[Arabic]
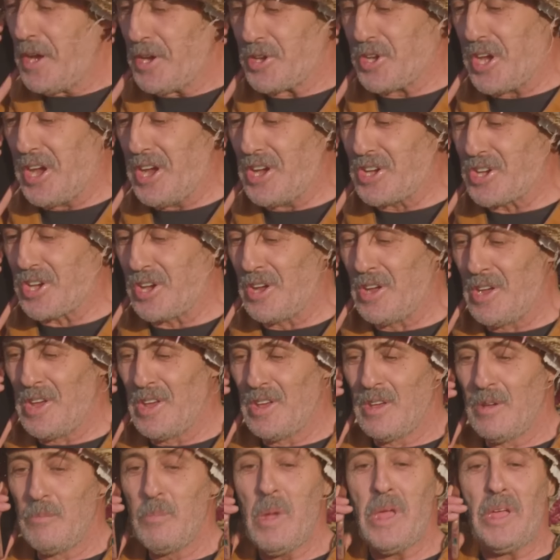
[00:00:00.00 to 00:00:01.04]
حشيش
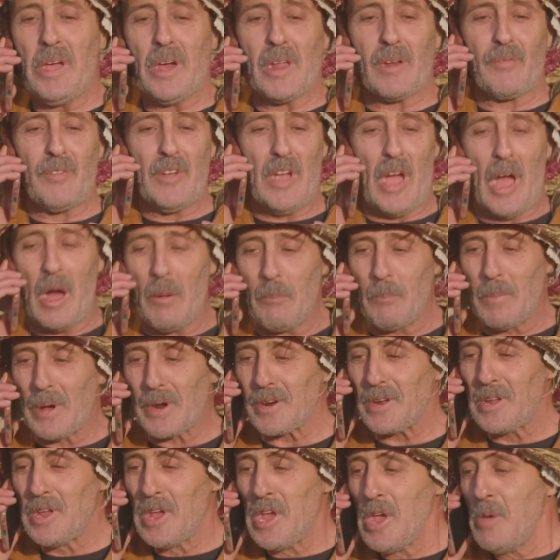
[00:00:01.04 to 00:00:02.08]
ما يعرف
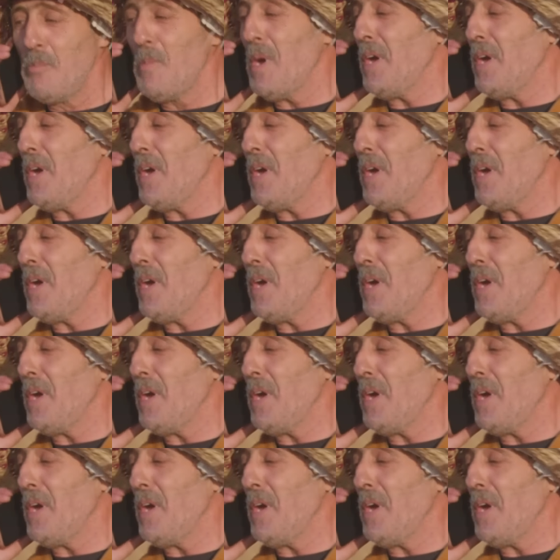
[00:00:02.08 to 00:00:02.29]
يحمر ما